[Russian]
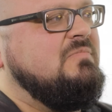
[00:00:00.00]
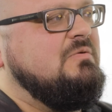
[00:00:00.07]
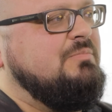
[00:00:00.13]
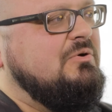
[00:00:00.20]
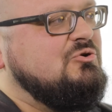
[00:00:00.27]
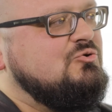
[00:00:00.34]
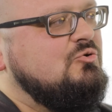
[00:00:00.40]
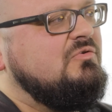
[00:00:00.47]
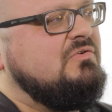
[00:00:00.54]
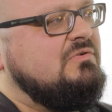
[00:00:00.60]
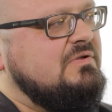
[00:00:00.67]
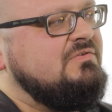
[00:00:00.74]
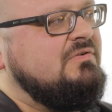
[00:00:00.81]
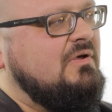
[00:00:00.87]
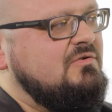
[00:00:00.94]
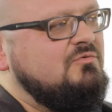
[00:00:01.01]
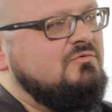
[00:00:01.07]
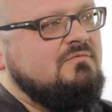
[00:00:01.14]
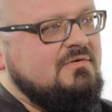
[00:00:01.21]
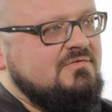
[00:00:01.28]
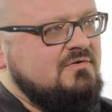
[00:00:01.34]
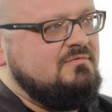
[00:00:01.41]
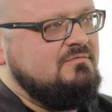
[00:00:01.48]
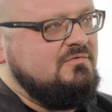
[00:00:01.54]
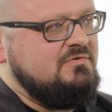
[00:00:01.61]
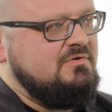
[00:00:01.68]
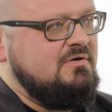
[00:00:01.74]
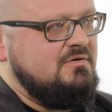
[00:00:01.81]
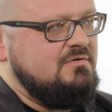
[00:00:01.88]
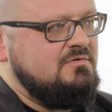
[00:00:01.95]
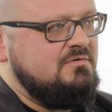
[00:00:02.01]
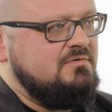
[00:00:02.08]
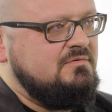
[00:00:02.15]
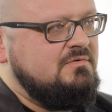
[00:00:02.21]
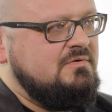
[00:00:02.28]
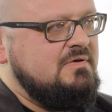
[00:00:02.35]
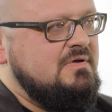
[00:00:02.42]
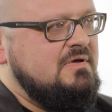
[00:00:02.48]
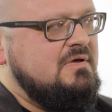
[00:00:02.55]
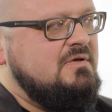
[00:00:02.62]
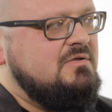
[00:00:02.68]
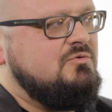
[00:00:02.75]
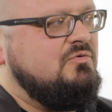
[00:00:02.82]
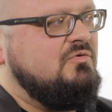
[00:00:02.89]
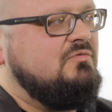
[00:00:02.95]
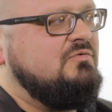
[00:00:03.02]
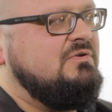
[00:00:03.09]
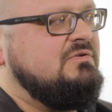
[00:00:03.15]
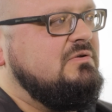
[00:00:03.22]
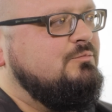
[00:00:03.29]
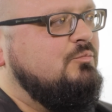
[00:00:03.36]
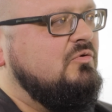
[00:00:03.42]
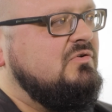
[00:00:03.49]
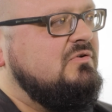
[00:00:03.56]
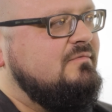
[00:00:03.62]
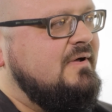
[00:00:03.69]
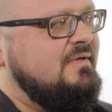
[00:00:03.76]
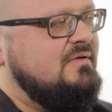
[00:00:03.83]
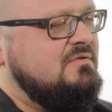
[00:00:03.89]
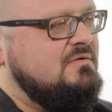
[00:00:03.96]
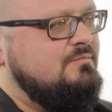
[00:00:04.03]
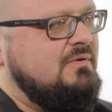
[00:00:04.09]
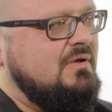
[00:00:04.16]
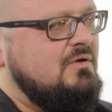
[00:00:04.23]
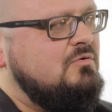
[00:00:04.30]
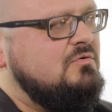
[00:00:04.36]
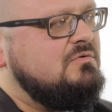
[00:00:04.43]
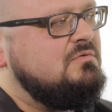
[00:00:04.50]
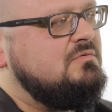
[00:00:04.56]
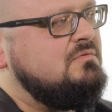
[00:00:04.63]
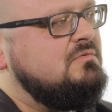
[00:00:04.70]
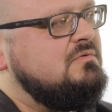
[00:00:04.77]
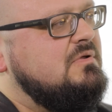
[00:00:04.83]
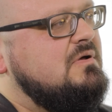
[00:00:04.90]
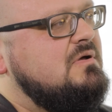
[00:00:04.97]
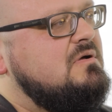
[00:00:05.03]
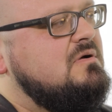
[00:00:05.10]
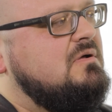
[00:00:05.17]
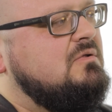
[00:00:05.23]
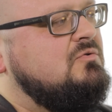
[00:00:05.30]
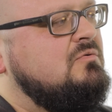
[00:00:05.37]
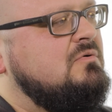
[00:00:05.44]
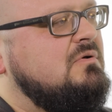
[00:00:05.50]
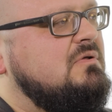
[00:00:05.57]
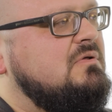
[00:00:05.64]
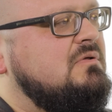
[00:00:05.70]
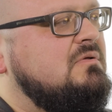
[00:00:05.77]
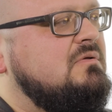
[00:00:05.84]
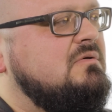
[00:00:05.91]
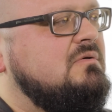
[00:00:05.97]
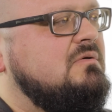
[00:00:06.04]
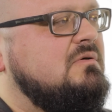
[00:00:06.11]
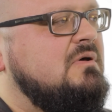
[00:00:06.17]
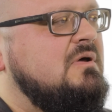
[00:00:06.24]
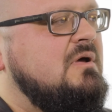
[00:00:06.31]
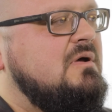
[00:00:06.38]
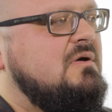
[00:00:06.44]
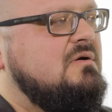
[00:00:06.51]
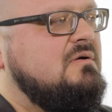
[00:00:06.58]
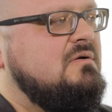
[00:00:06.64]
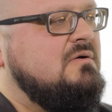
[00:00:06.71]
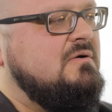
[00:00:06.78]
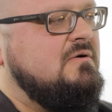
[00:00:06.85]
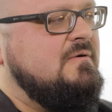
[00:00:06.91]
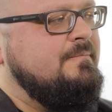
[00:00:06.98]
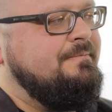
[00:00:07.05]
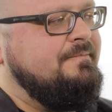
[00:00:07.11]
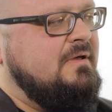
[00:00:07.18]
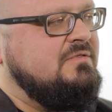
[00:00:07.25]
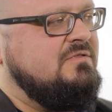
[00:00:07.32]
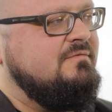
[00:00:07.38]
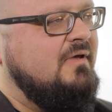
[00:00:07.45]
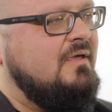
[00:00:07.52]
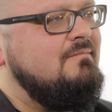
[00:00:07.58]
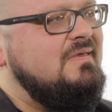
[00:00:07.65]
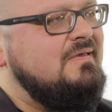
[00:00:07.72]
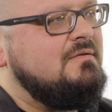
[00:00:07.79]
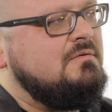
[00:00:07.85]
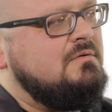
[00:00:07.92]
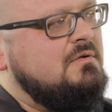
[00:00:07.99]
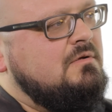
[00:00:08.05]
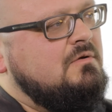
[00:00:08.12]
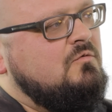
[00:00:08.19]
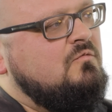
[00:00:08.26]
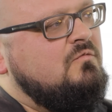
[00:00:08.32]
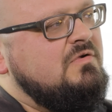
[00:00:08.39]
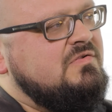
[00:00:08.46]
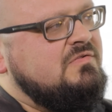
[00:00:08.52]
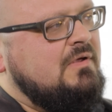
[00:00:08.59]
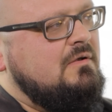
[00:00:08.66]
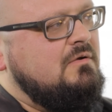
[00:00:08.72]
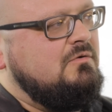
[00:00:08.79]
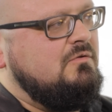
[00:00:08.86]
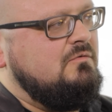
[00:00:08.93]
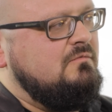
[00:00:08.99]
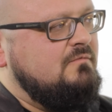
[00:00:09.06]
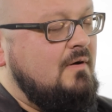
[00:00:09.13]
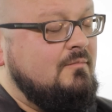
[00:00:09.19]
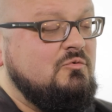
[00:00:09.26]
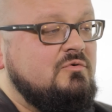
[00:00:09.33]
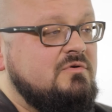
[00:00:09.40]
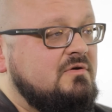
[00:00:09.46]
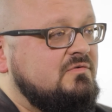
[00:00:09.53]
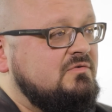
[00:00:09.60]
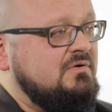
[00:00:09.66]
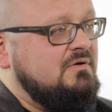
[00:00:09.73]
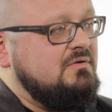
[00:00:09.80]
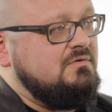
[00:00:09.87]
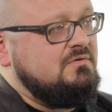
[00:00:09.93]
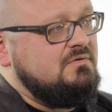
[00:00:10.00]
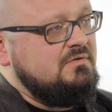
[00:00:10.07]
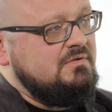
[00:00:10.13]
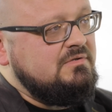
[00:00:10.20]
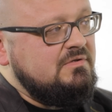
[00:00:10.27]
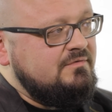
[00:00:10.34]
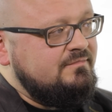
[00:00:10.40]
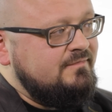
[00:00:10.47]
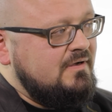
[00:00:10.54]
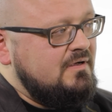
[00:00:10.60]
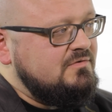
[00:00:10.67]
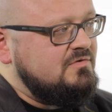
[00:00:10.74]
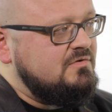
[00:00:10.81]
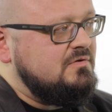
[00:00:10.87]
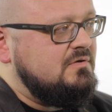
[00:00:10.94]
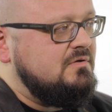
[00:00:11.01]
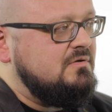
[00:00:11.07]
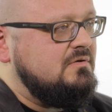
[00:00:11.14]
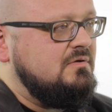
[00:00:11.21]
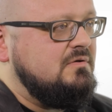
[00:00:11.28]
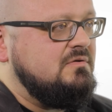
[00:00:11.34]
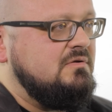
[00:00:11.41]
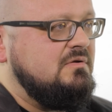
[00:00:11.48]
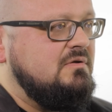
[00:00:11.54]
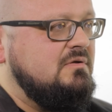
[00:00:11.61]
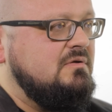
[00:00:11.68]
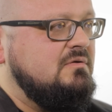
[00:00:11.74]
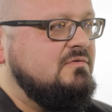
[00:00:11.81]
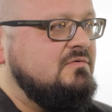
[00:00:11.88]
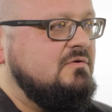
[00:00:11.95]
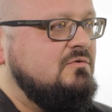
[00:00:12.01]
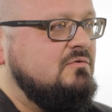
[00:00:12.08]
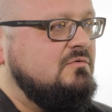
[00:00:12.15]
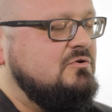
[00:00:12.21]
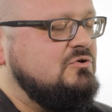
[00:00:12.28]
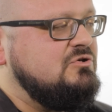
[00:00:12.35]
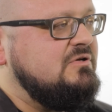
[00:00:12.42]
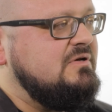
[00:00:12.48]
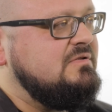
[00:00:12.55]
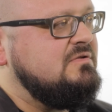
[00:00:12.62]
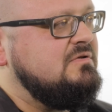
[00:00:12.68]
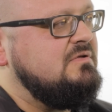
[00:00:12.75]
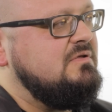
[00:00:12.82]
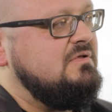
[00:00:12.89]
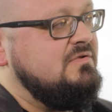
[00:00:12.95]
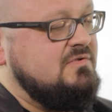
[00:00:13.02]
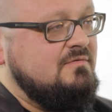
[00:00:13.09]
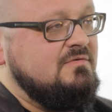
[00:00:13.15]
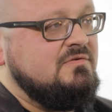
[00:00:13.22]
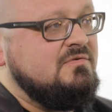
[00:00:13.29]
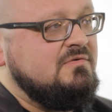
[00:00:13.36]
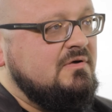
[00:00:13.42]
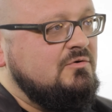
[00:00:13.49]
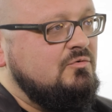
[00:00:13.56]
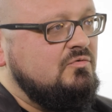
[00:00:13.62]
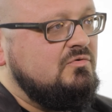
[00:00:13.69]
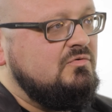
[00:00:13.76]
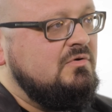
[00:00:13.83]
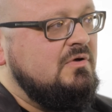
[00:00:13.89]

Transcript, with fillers: пришелся на середину 20-го столетия. То есть вот этот послевоенный период, да, который э, эм, одновременно выстрелил во многих странах, это и Франция, это и Соединенные Штаты, и Советский Союз,